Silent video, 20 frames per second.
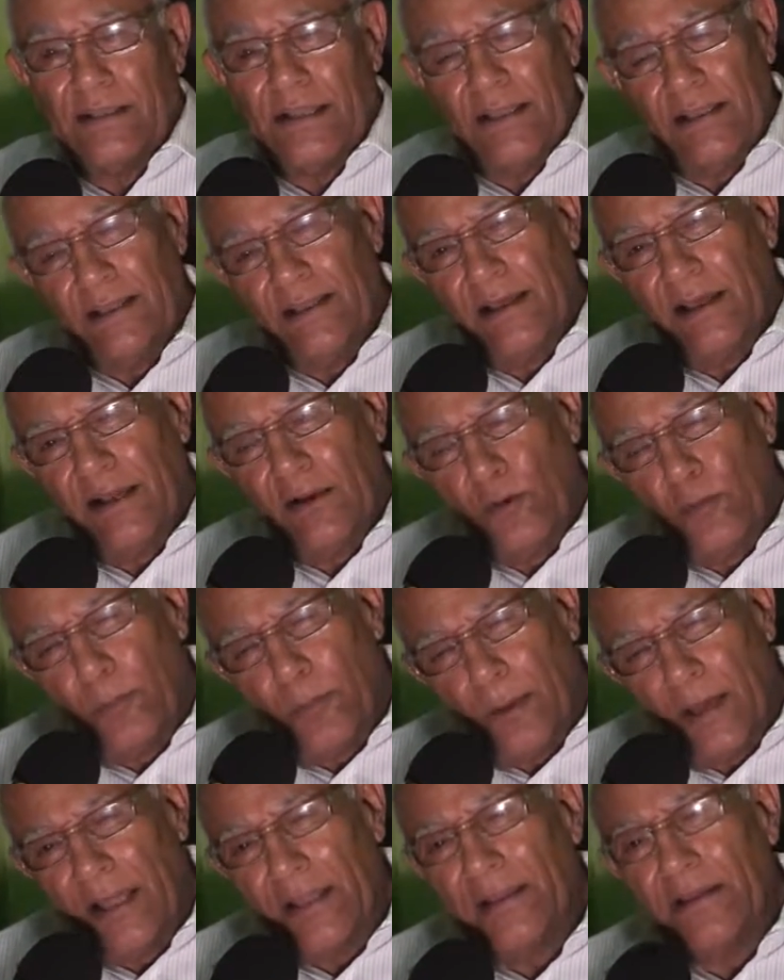eh, a los
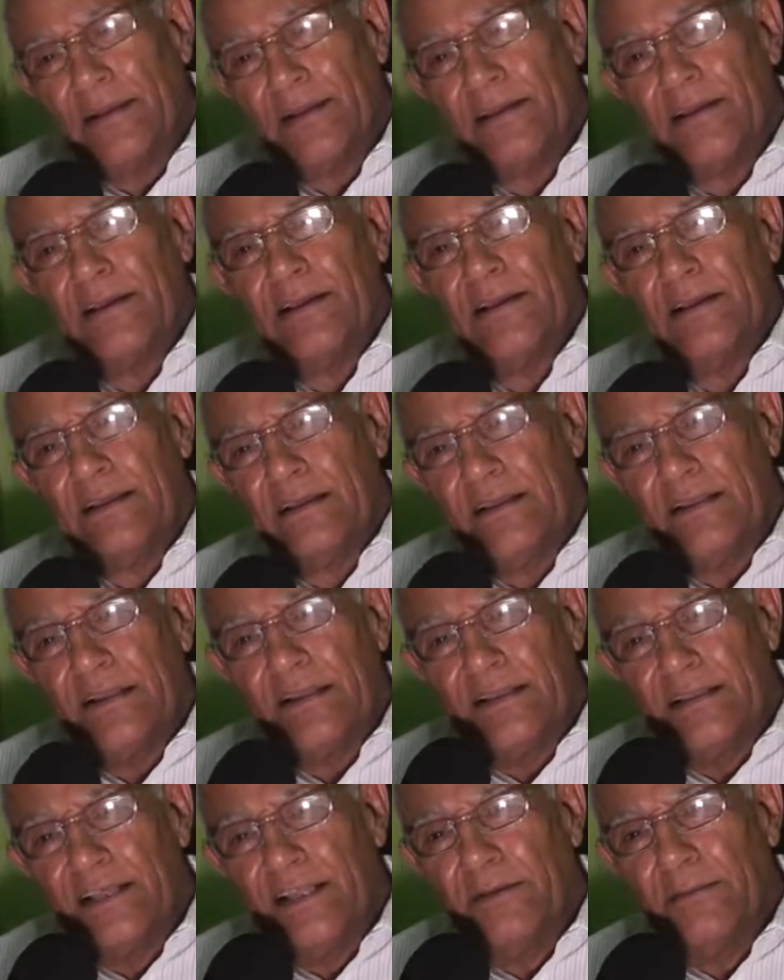padres que
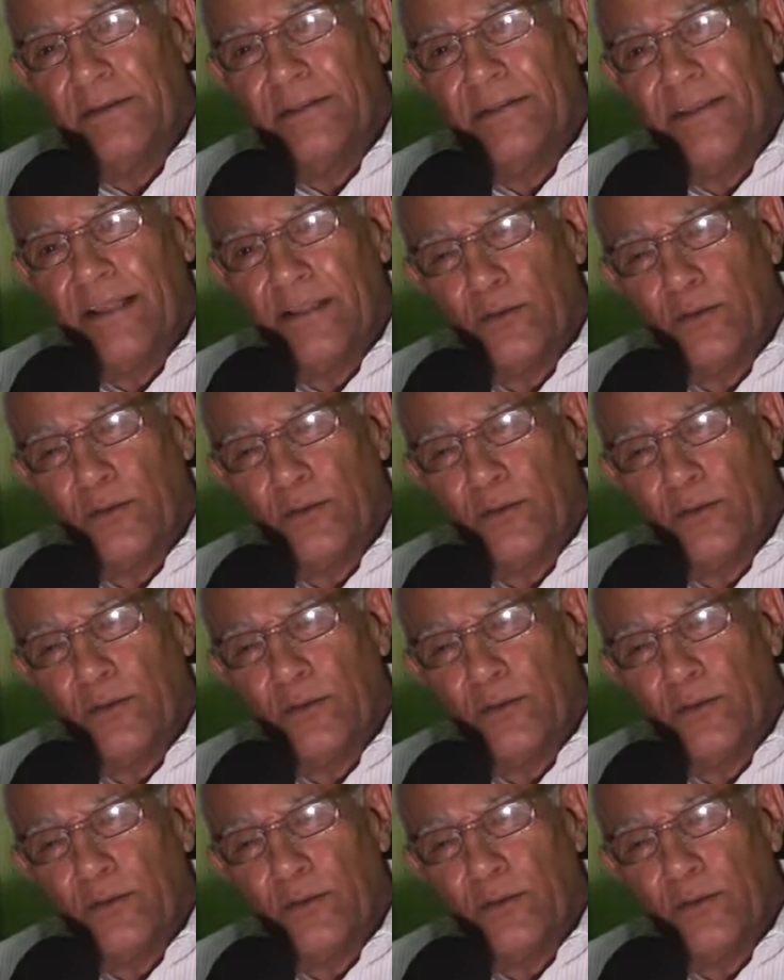deben de